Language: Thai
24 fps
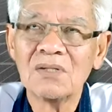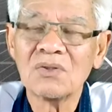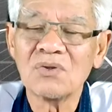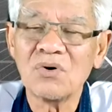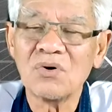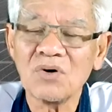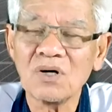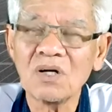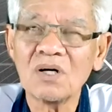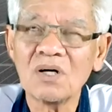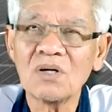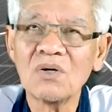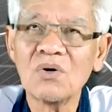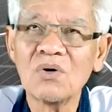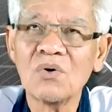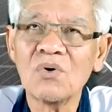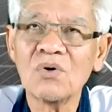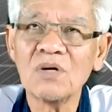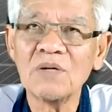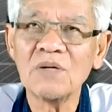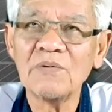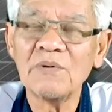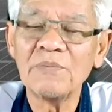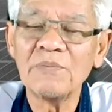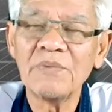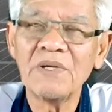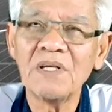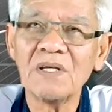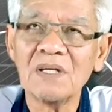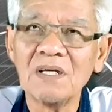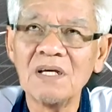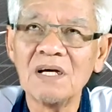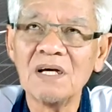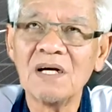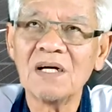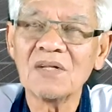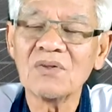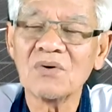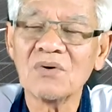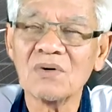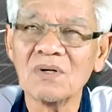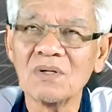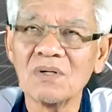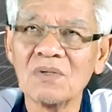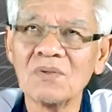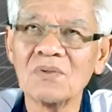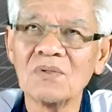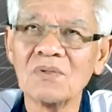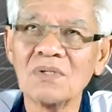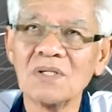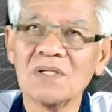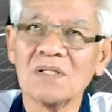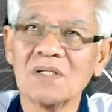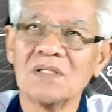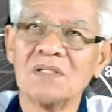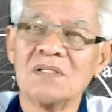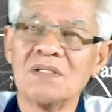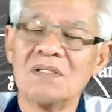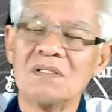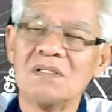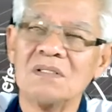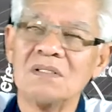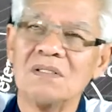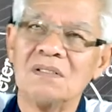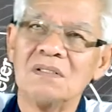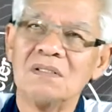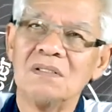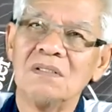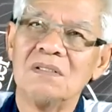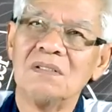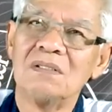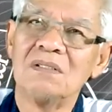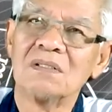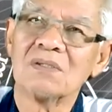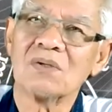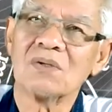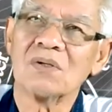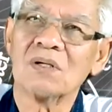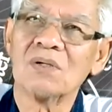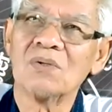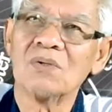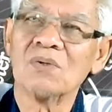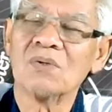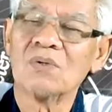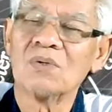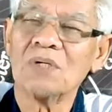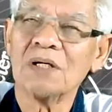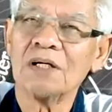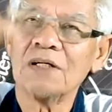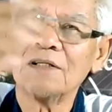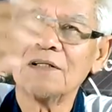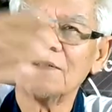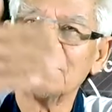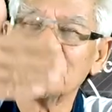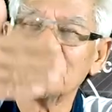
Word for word: ทอร์นาโดนี่มันเป็นอย่างนี้ฮะทอร์นาโดนะทอร์นาโดนะ